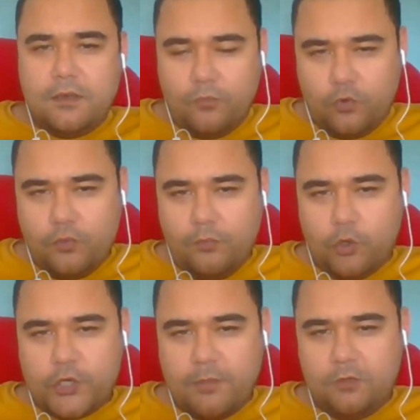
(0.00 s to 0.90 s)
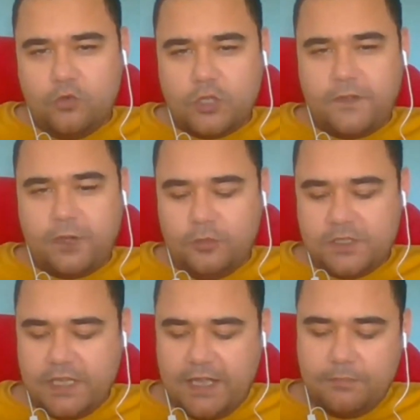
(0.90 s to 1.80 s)
bu boşamanın üç defa
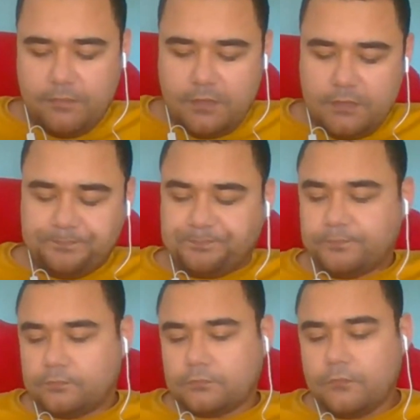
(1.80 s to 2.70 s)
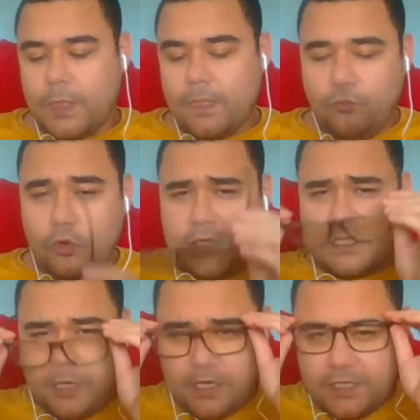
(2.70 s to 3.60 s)
olmasına geldim. Bu
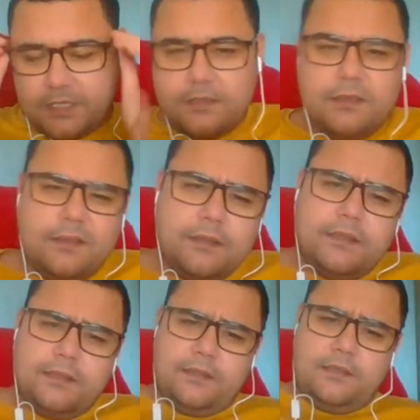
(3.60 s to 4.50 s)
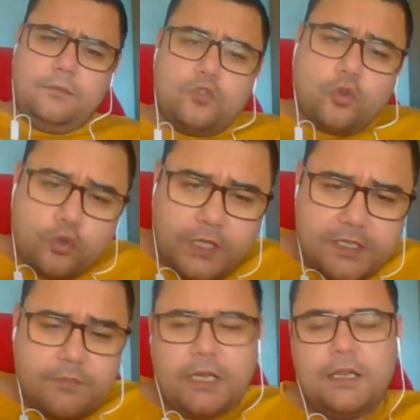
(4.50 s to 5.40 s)
aslına bakarsanız e, çocuğun
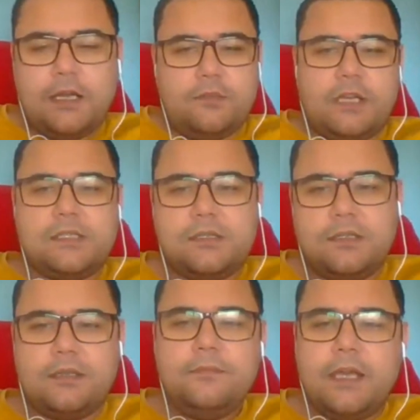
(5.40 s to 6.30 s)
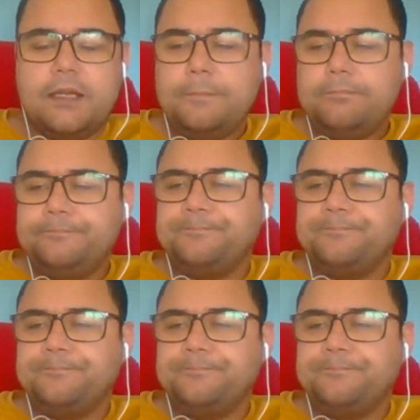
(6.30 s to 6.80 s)
nesebiyle alakalı biraz. Yani